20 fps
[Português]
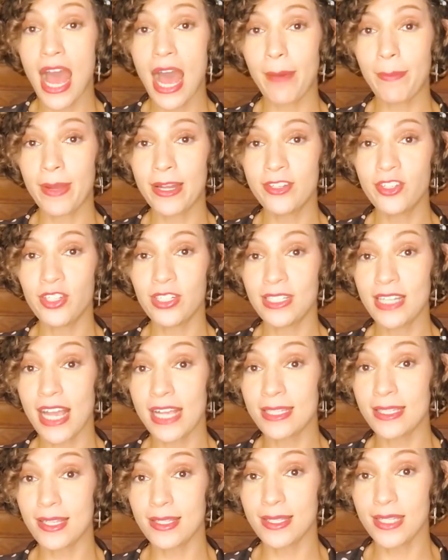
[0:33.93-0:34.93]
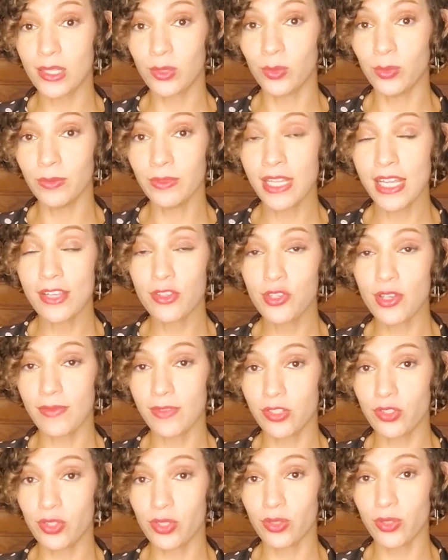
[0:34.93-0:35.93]
A partir desta segunda, dia
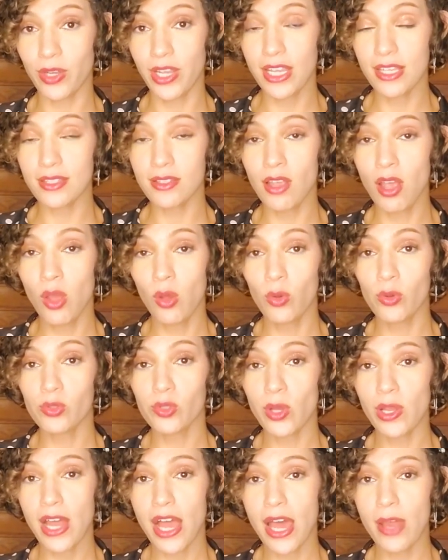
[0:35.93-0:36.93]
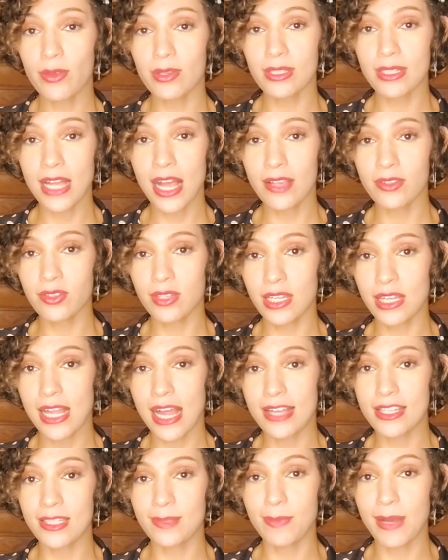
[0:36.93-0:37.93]
22, os horários nas
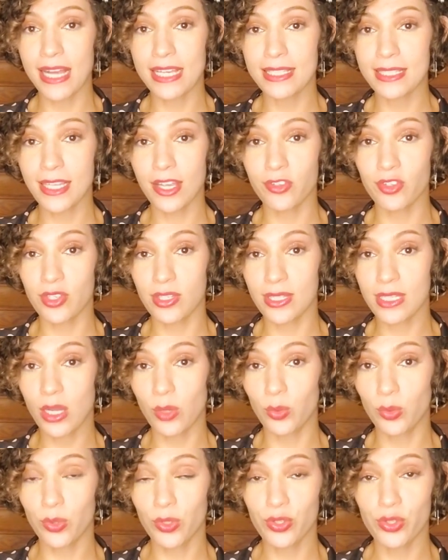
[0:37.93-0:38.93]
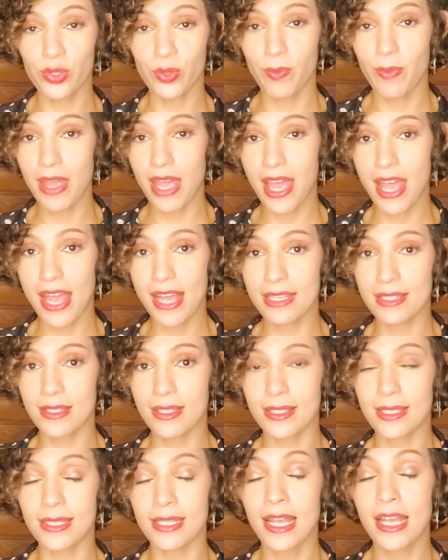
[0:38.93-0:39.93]
unidades básicas de saúde,
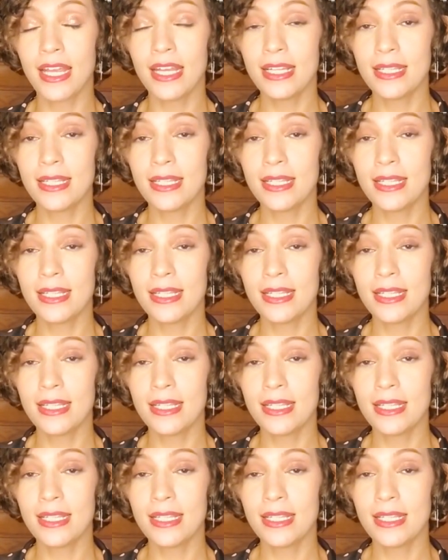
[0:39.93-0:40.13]
UBSs,